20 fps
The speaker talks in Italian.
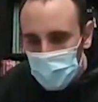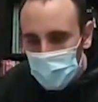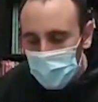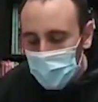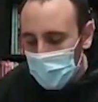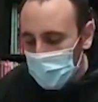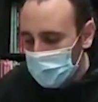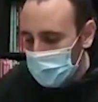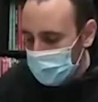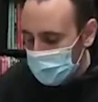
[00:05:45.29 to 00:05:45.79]

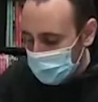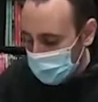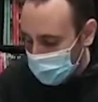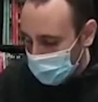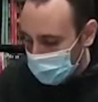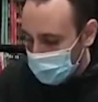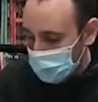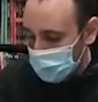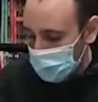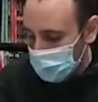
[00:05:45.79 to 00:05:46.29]
sulla rapprezza
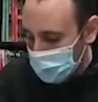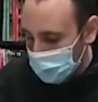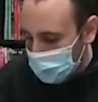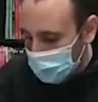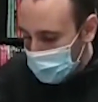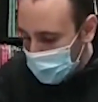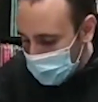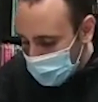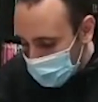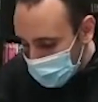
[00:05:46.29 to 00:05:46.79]
della
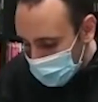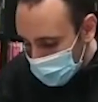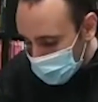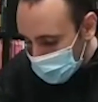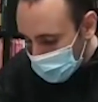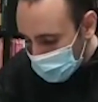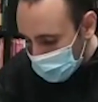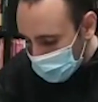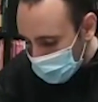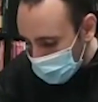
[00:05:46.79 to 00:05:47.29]
macchina
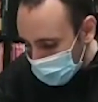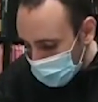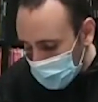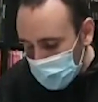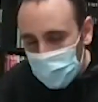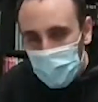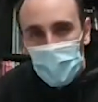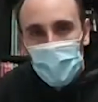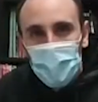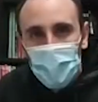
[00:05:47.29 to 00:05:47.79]
in
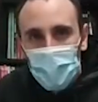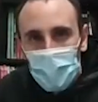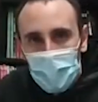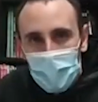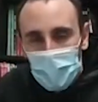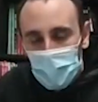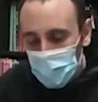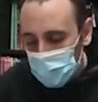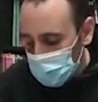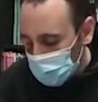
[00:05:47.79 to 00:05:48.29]
avvolto in un
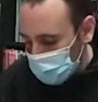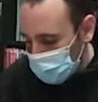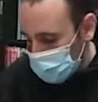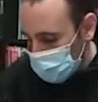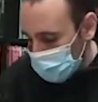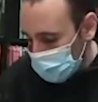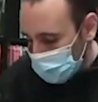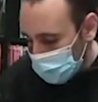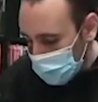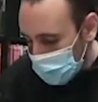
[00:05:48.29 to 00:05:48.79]

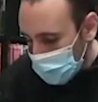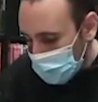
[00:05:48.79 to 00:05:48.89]
cartoccio mm.